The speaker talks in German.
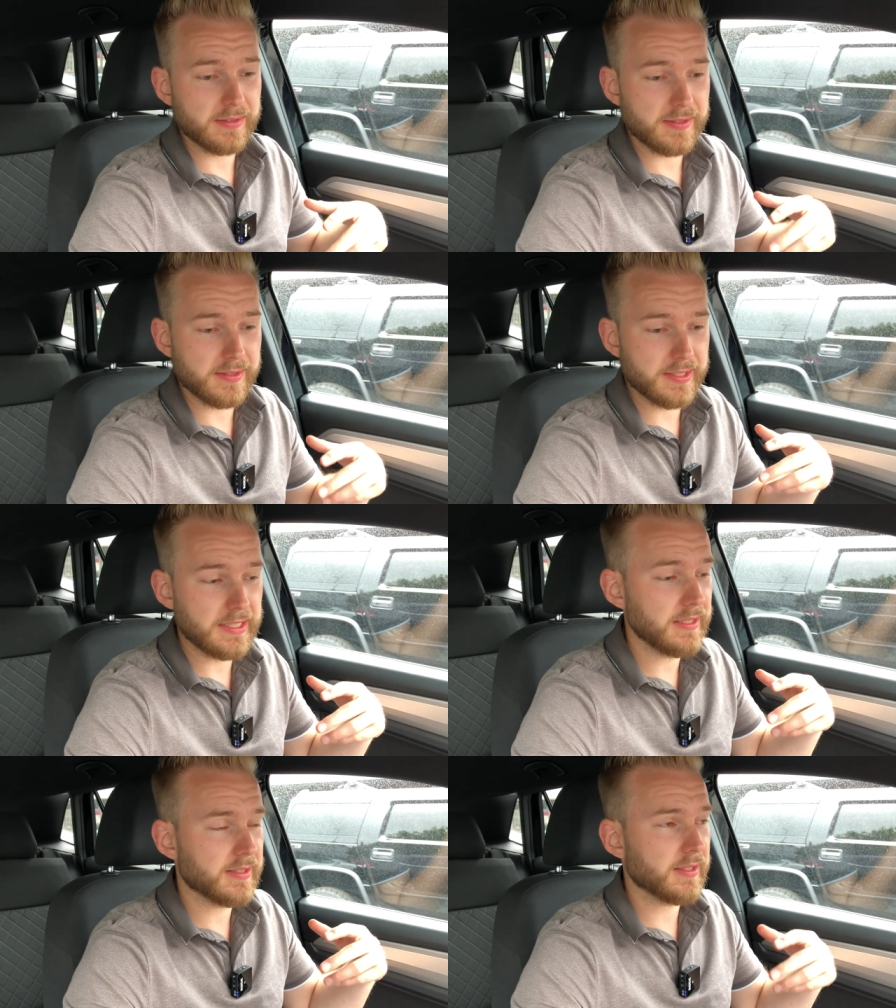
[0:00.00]

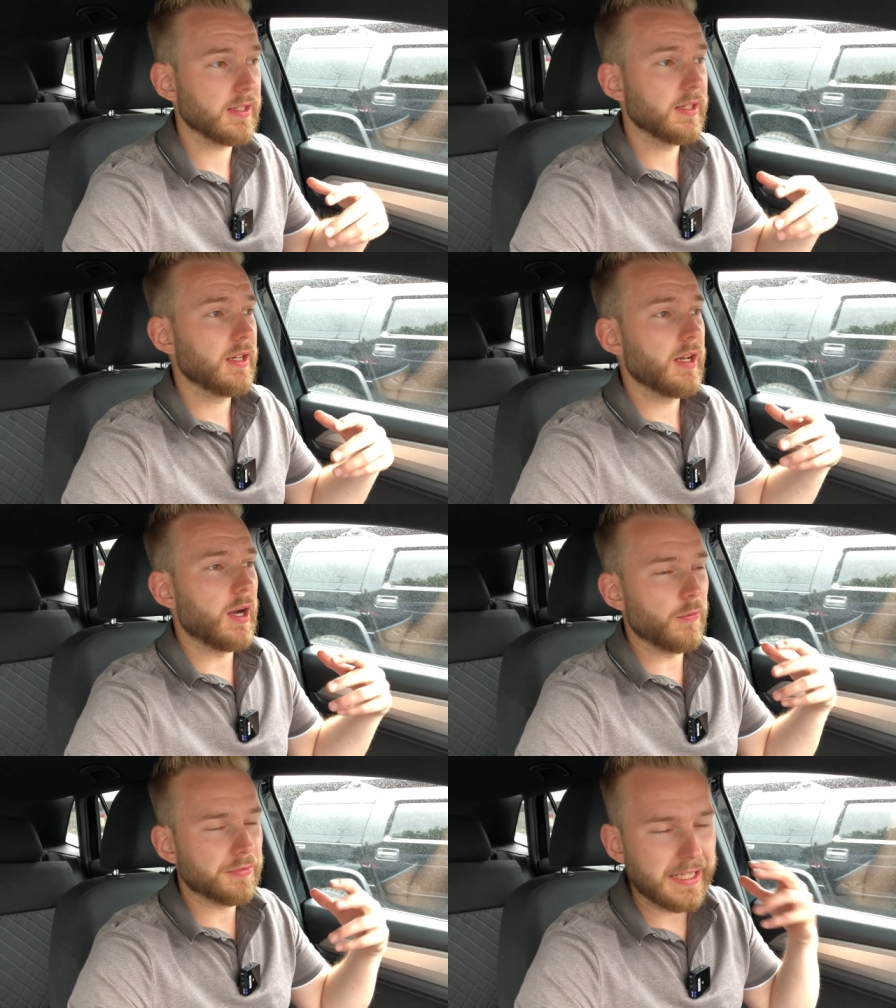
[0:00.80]
sieht
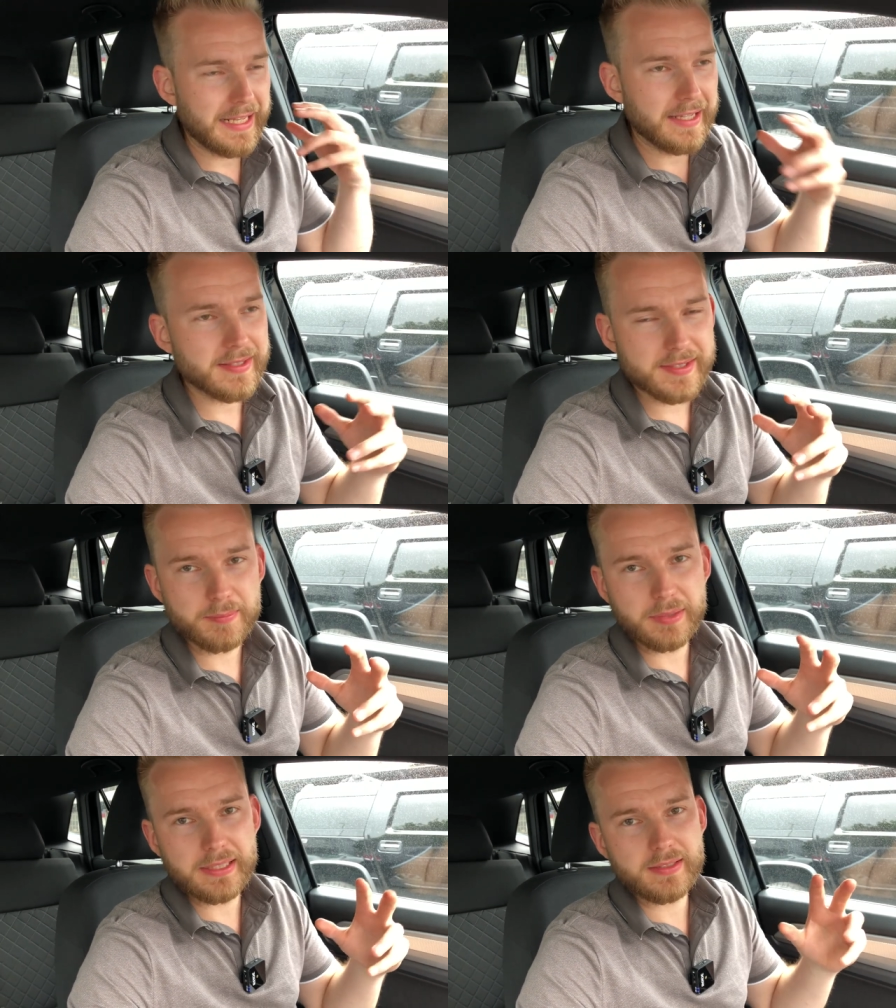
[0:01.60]
auf den
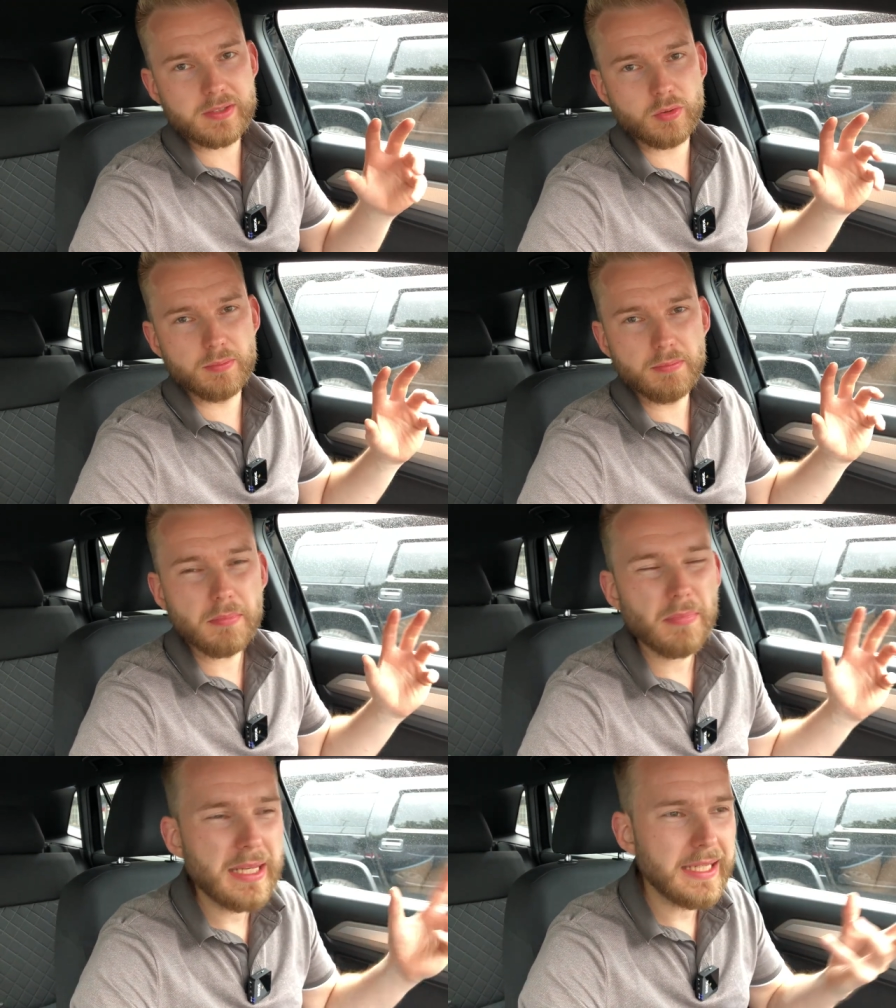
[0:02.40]
ersten Blick so
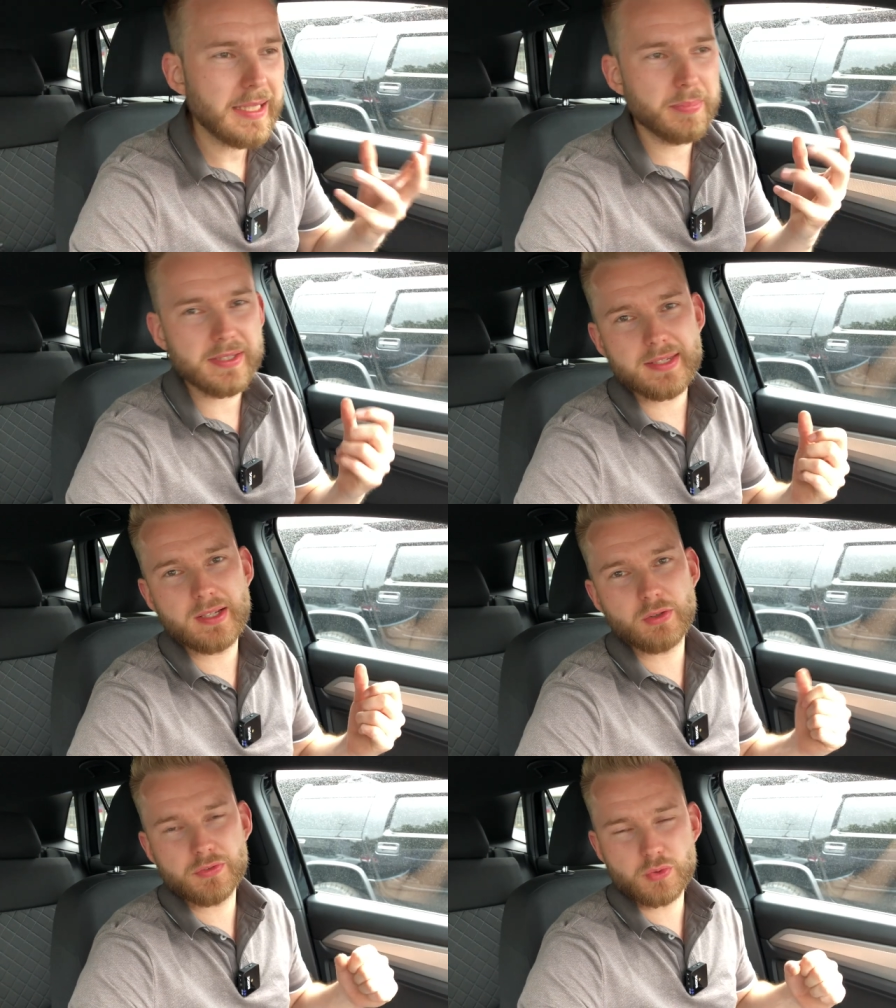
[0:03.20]
ein mini bisschen
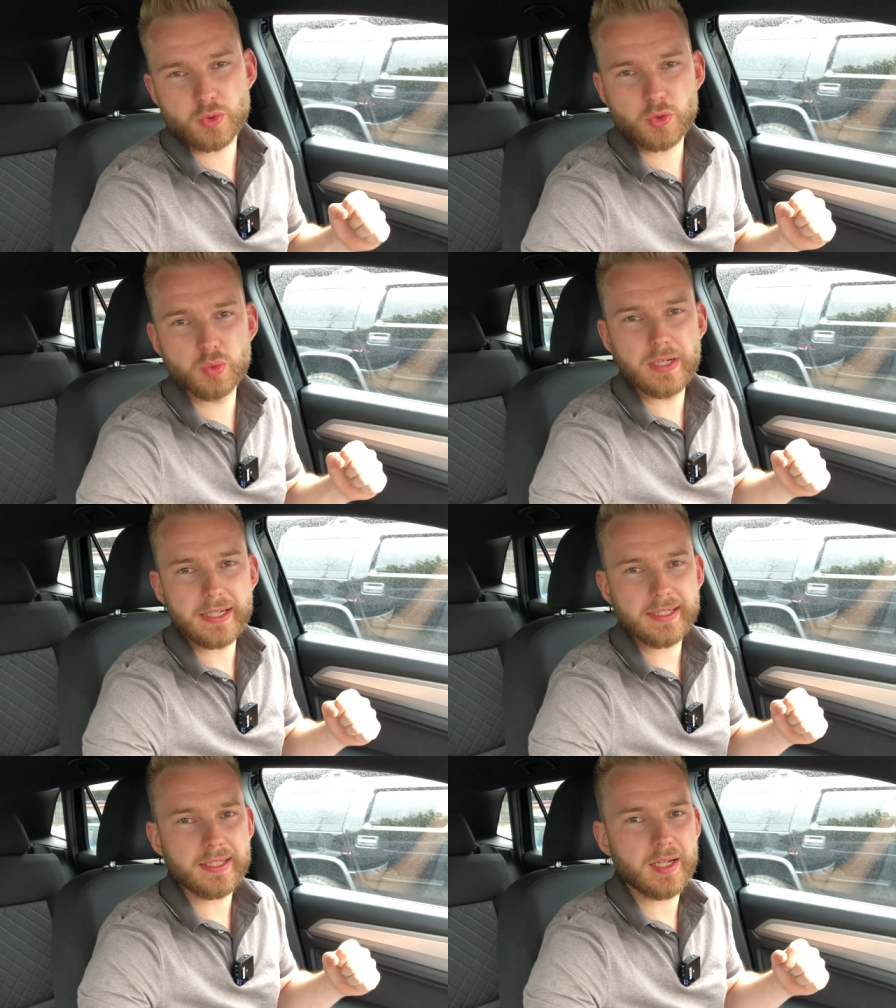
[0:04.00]
aus wie so ein
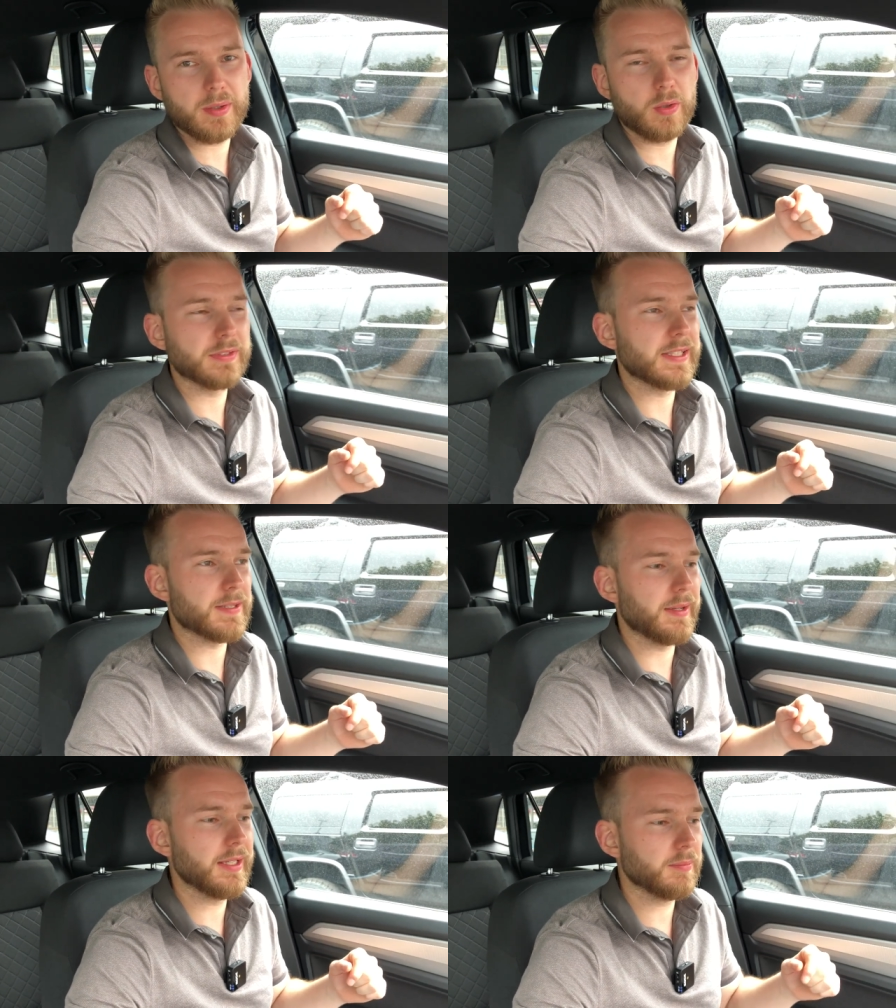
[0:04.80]
Touareg, aber auf den
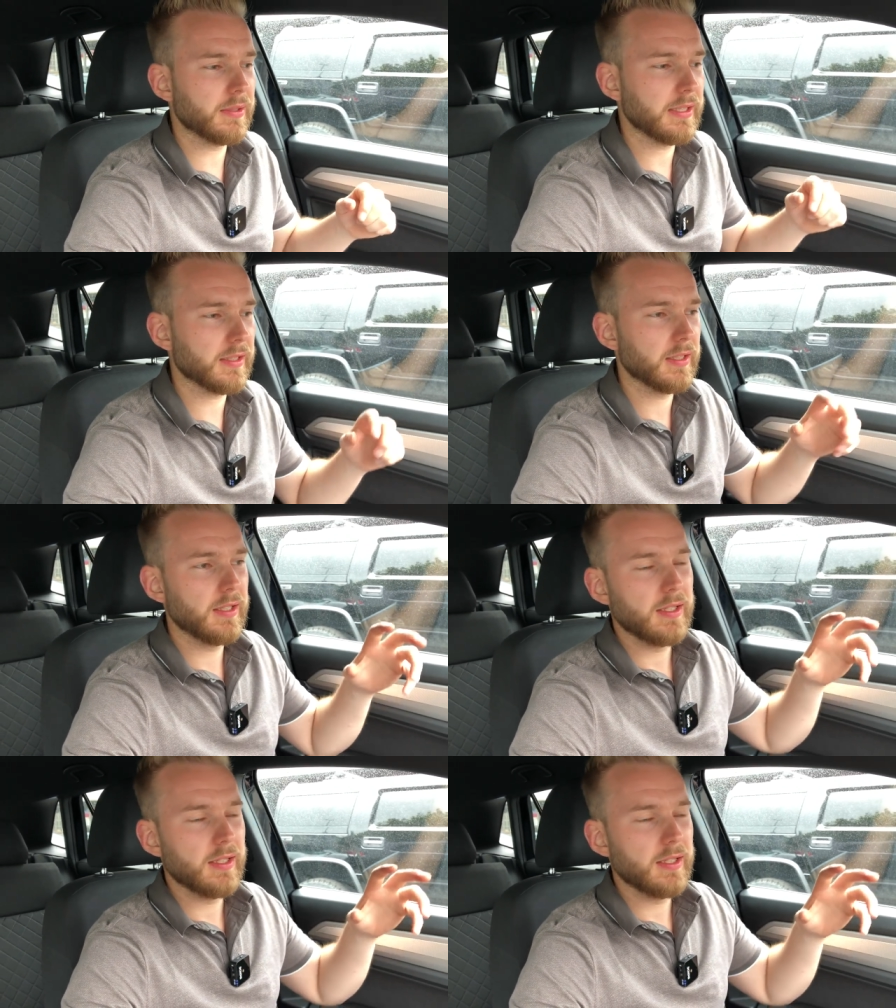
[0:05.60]
zweiten Blick